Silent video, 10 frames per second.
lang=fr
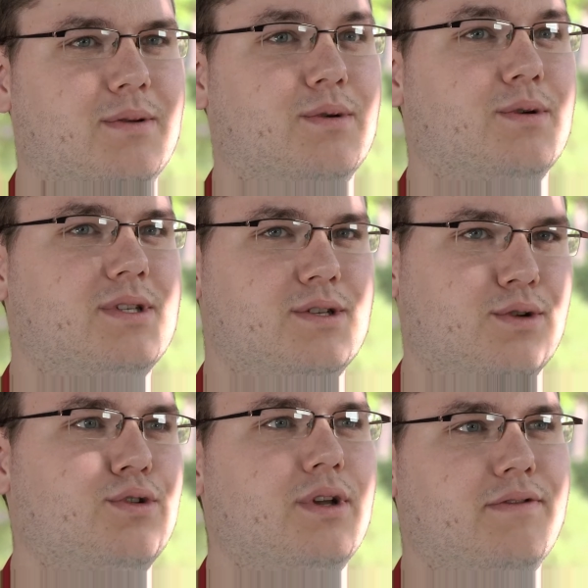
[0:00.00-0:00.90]
Donc euh, c'est
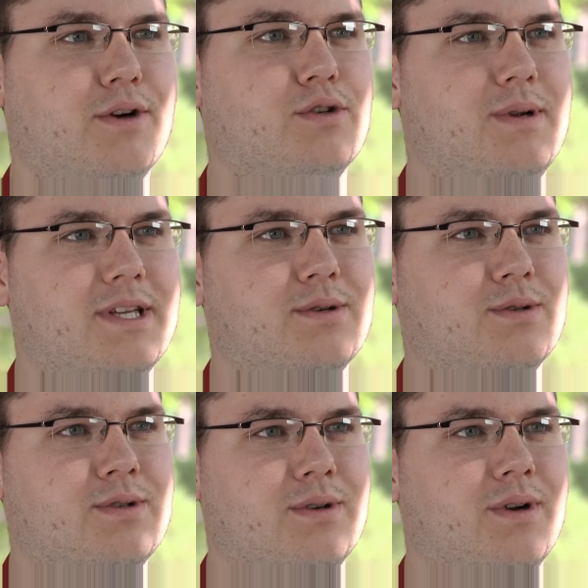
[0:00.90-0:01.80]
sur une colline de vacances plein de
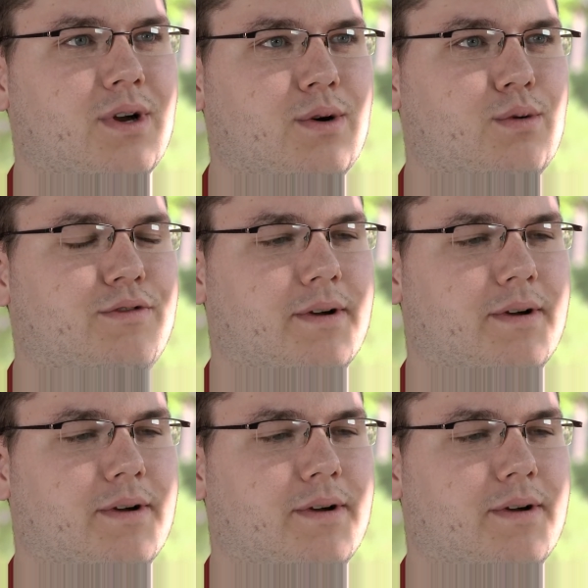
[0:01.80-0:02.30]
science. On